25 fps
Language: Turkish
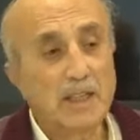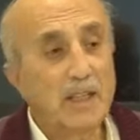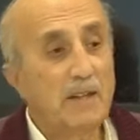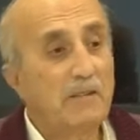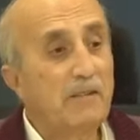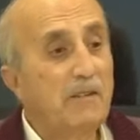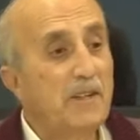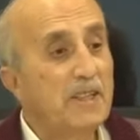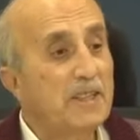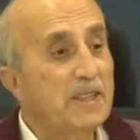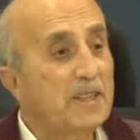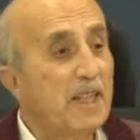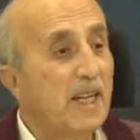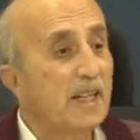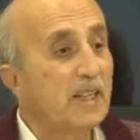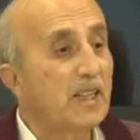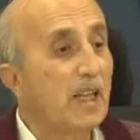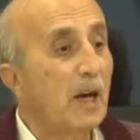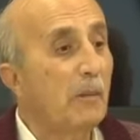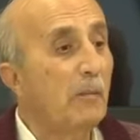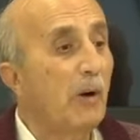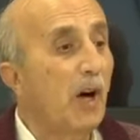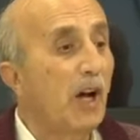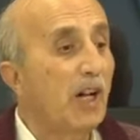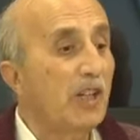
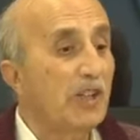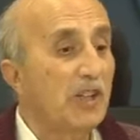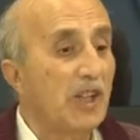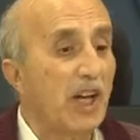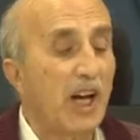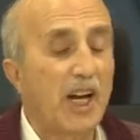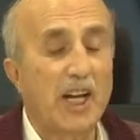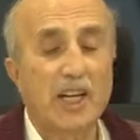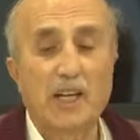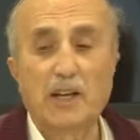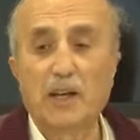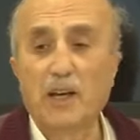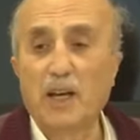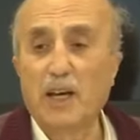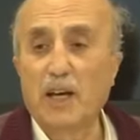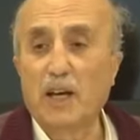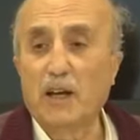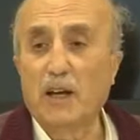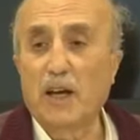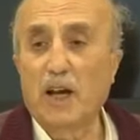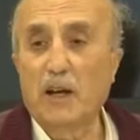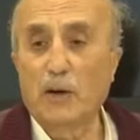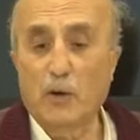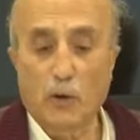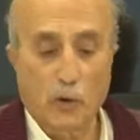Tiflis'te tam 6 ay.
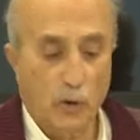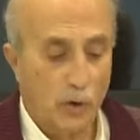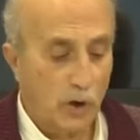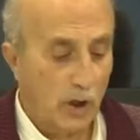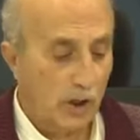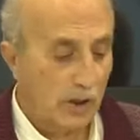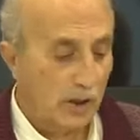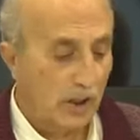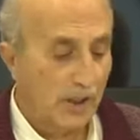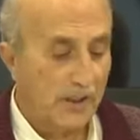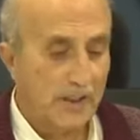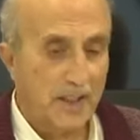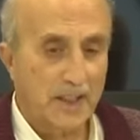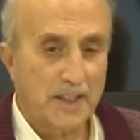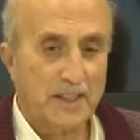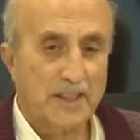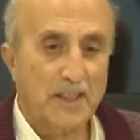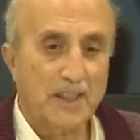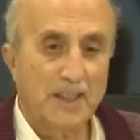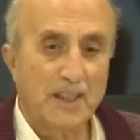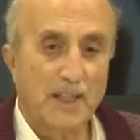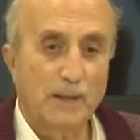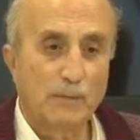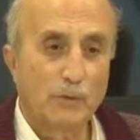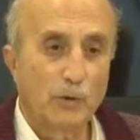Yani oranın
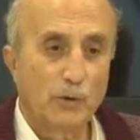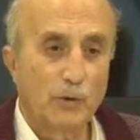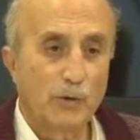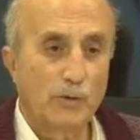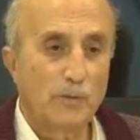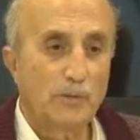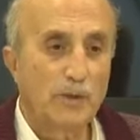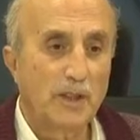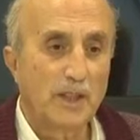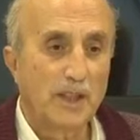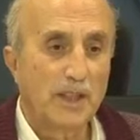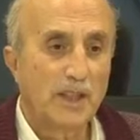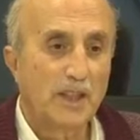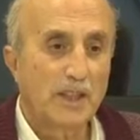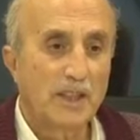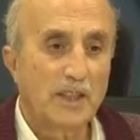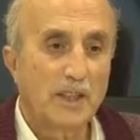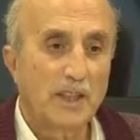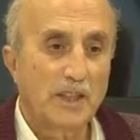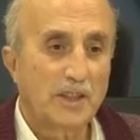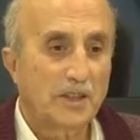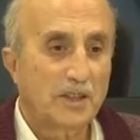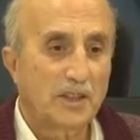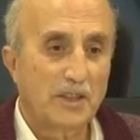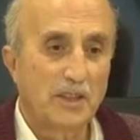adresini de buldum.
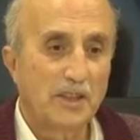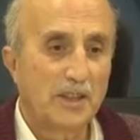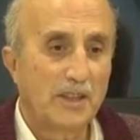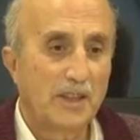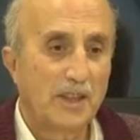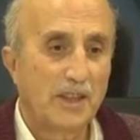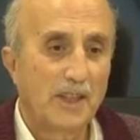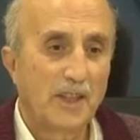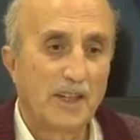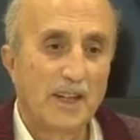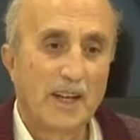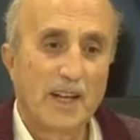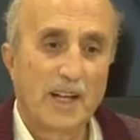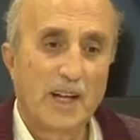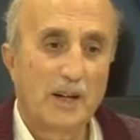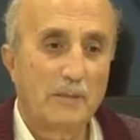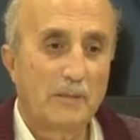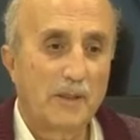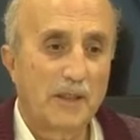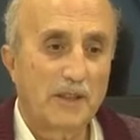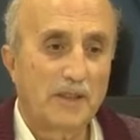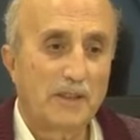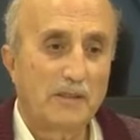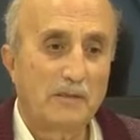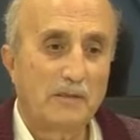Keşke
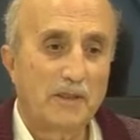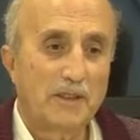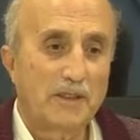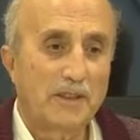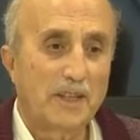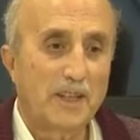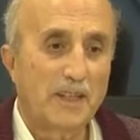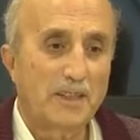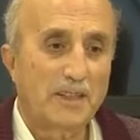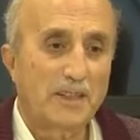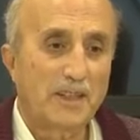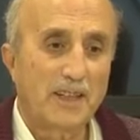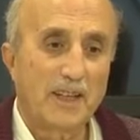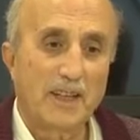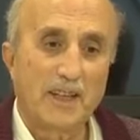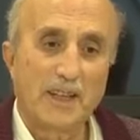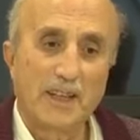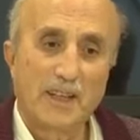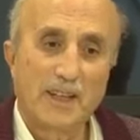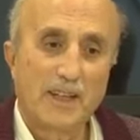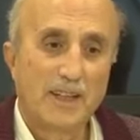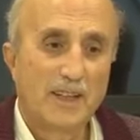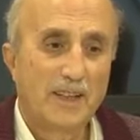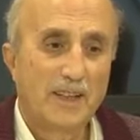elime Tiflis geçse